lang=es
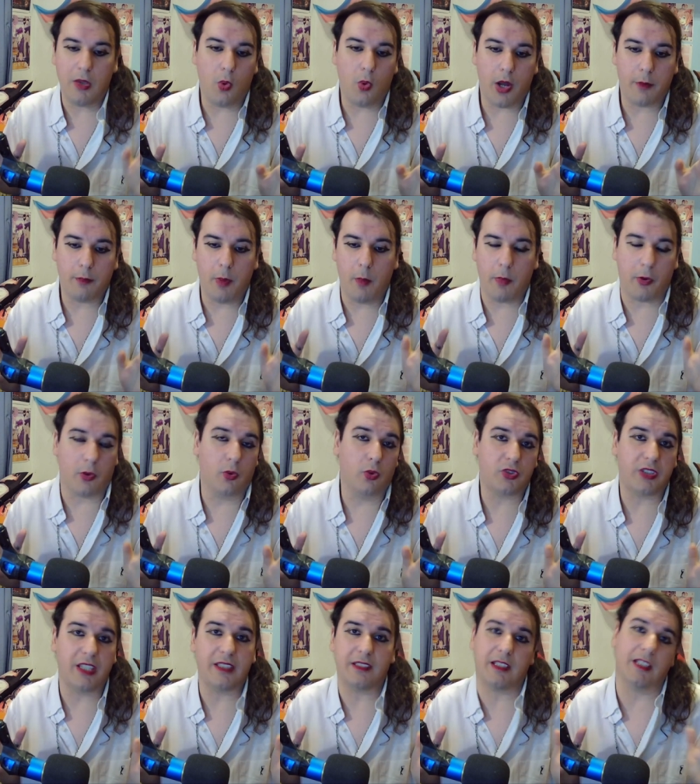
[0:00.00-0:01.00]
mi cuerpo
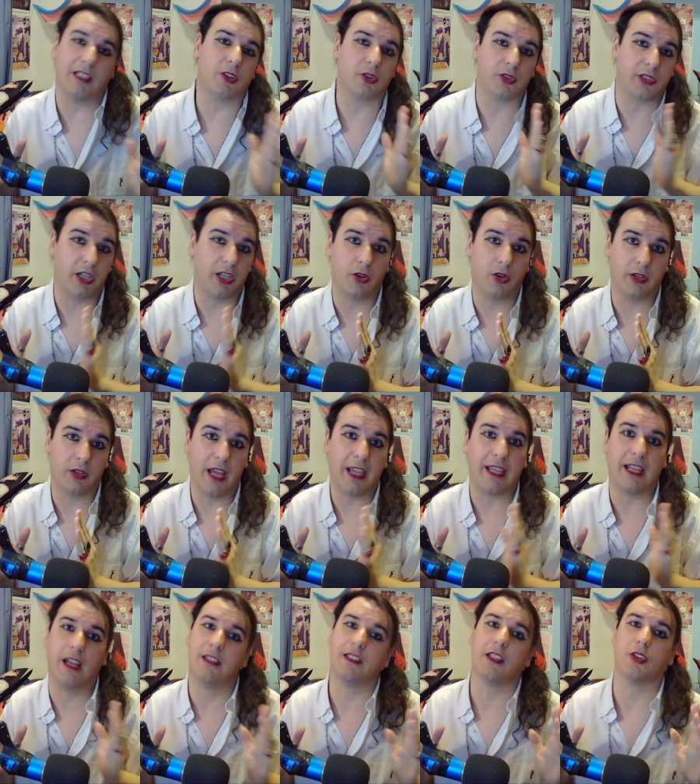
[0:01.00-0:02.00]
produce
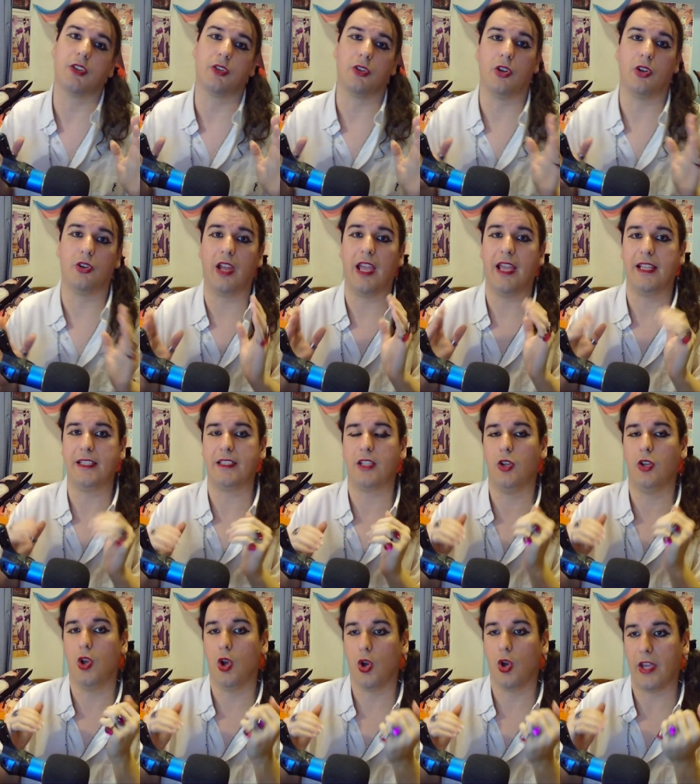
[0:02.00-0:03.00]
testosterona, que la testosterona
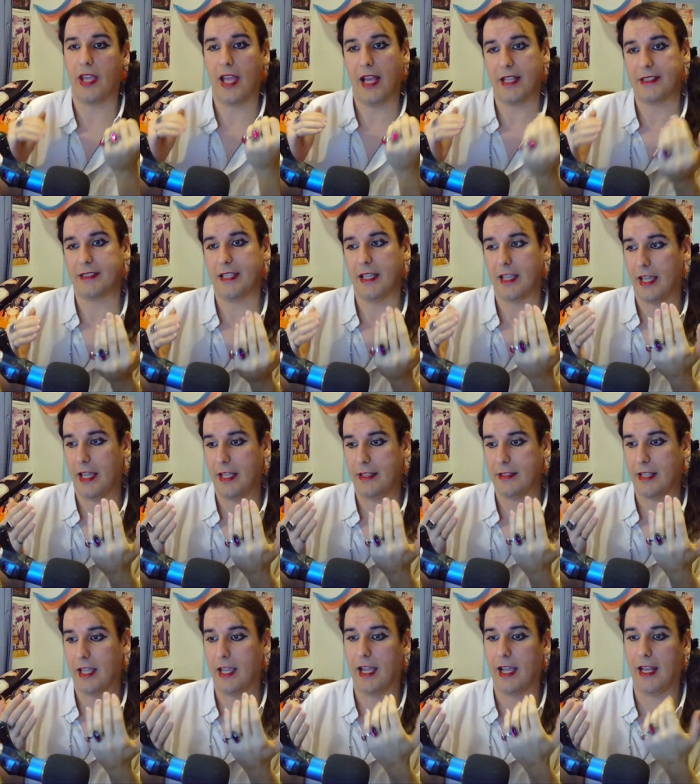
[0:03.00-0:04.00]
es lo que hace
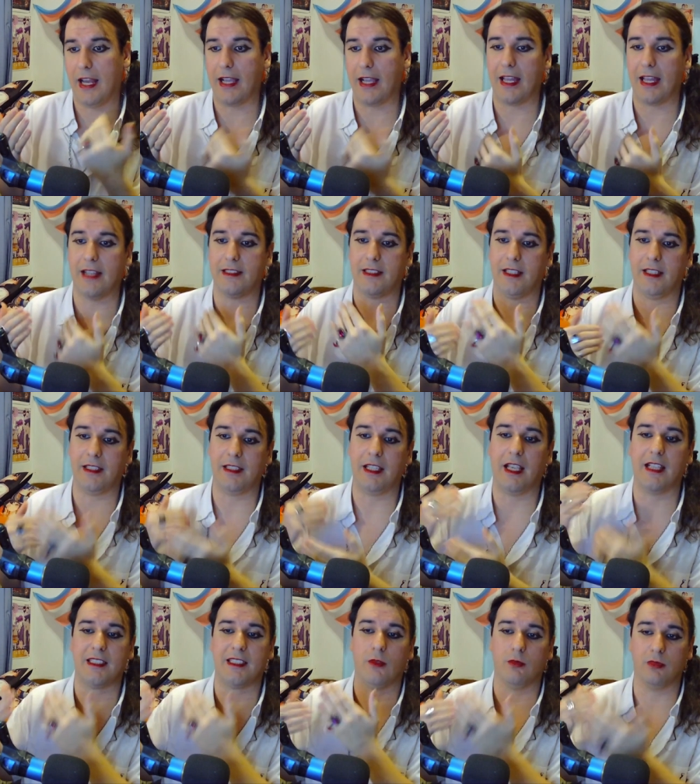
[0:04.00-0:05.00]
que tenga las
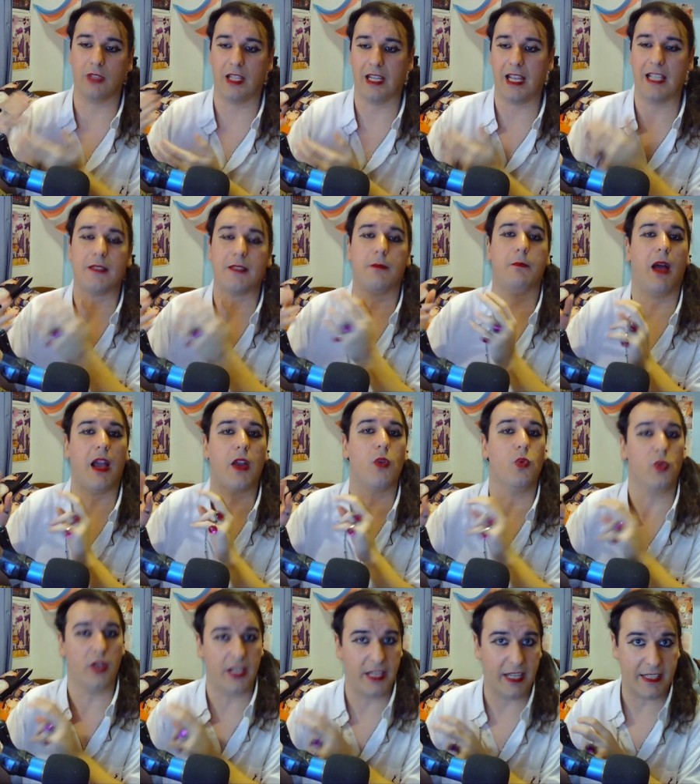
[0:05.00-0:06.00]
características secundarias
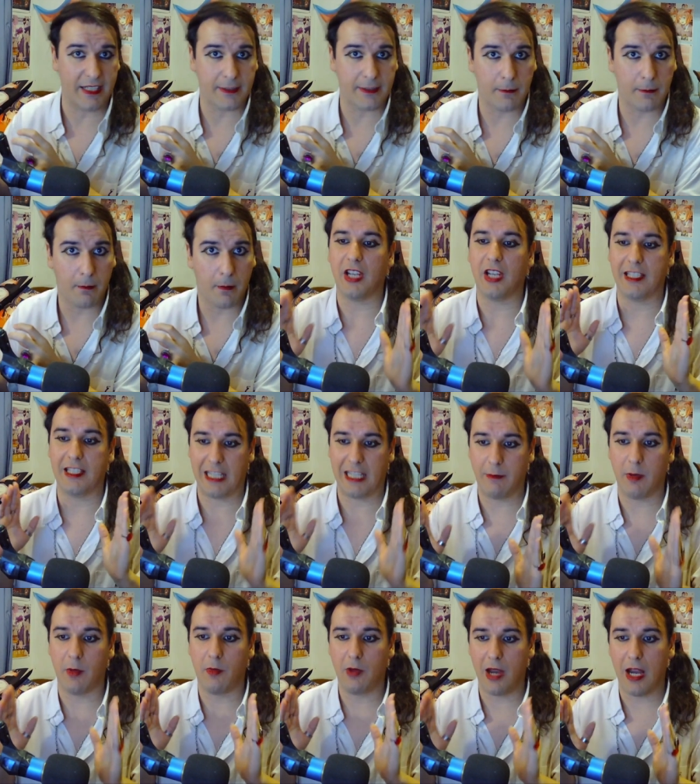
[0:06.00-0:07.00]
masculinas. Entonces, la
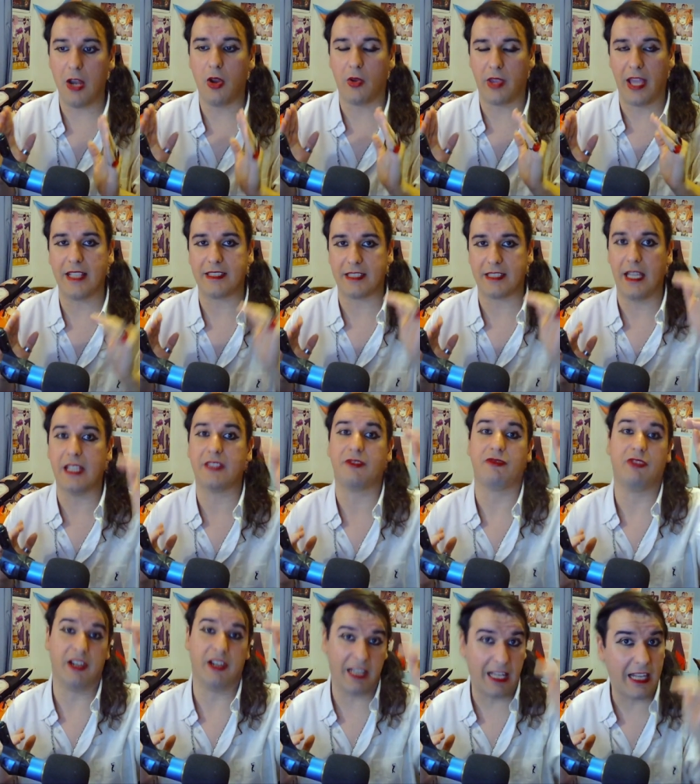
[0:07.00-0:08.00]
terapia hormonal lo que hace
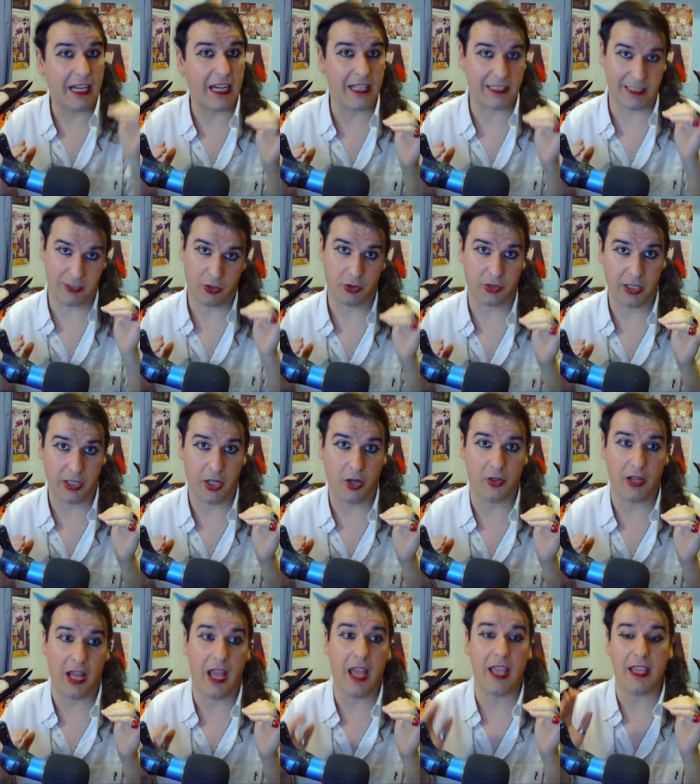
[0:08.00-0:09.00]
es frenar la
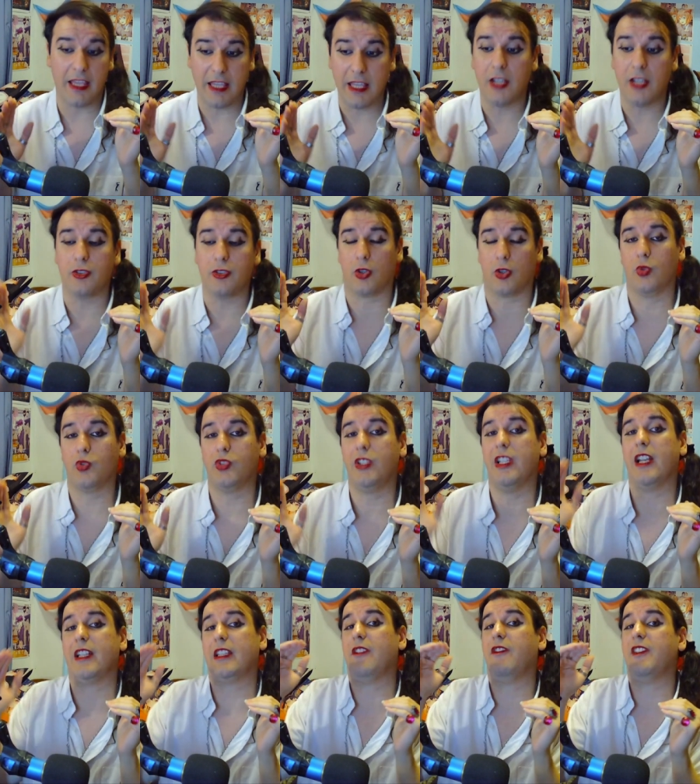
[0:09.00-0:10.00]
testosterona y
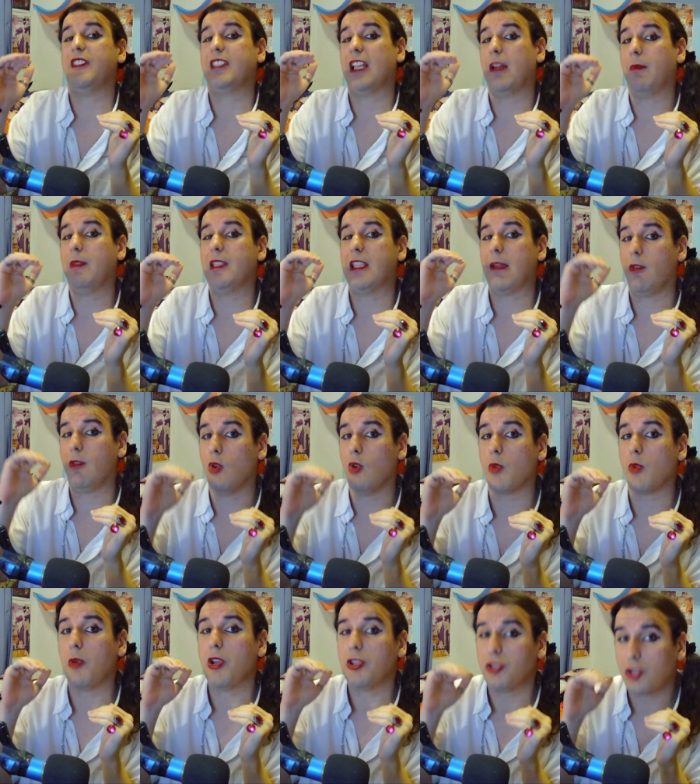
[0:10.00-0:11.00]
introducir artificialmente a mi
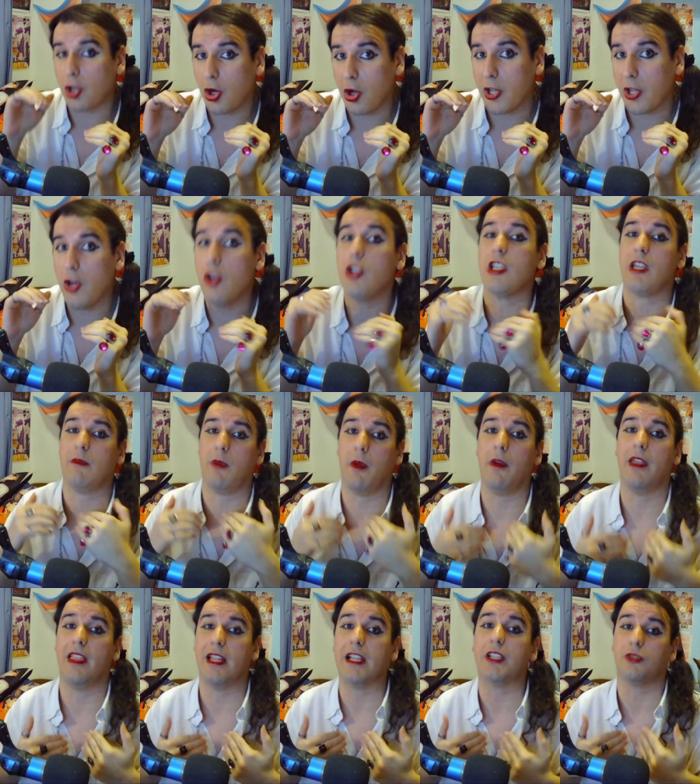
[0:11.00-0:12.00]
cuerpo estrógeno, que
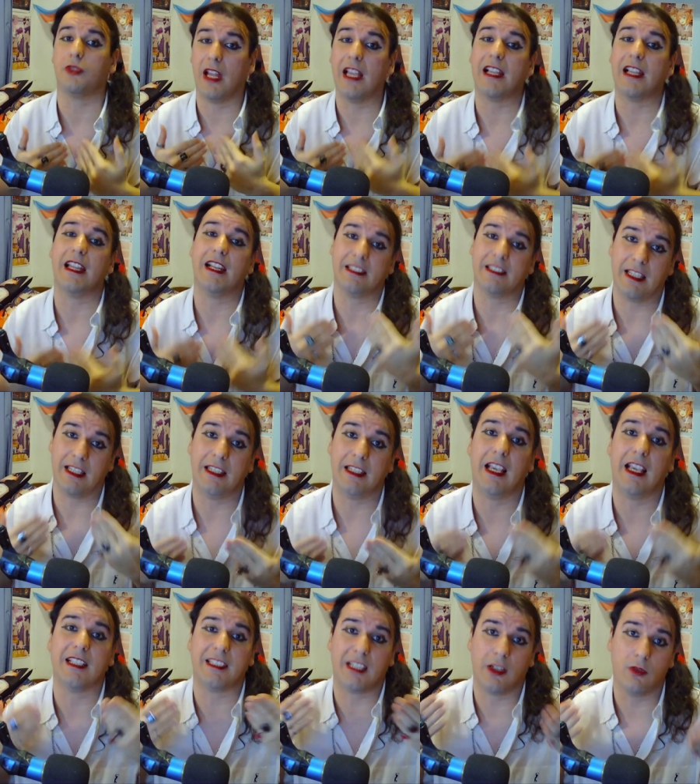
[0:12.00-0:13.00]
me va a dar todas las
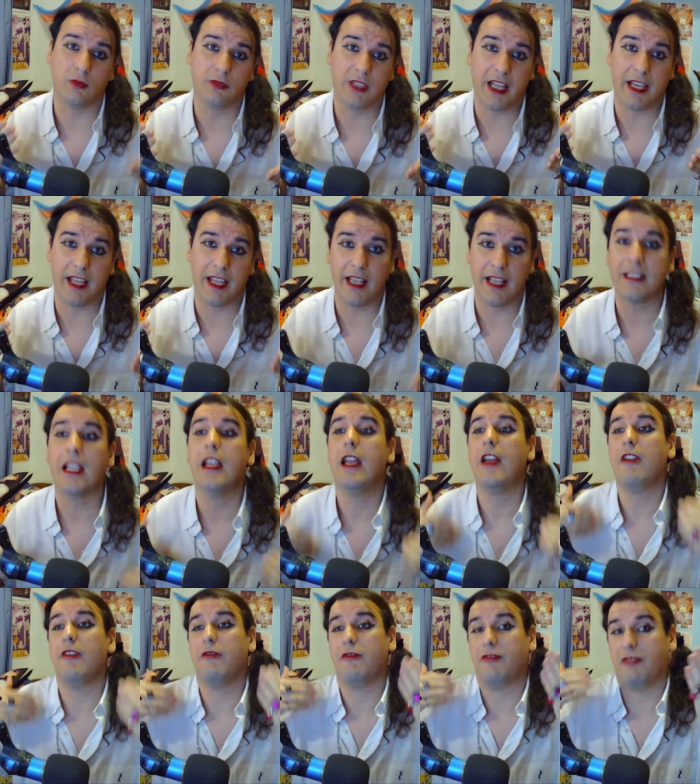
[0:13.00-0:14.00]
características secundarias